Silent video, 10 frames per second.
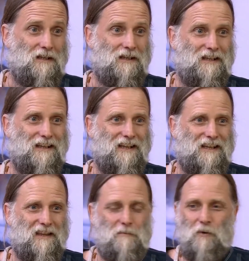y, y,
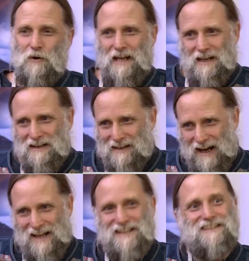de poner
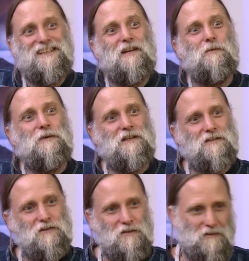al
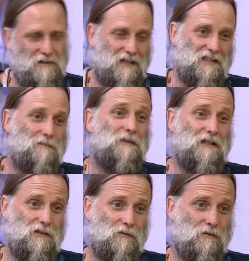servicio del
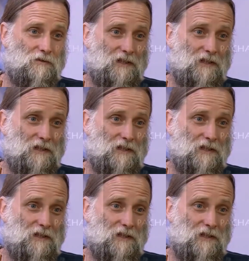espíritu, ¿sí?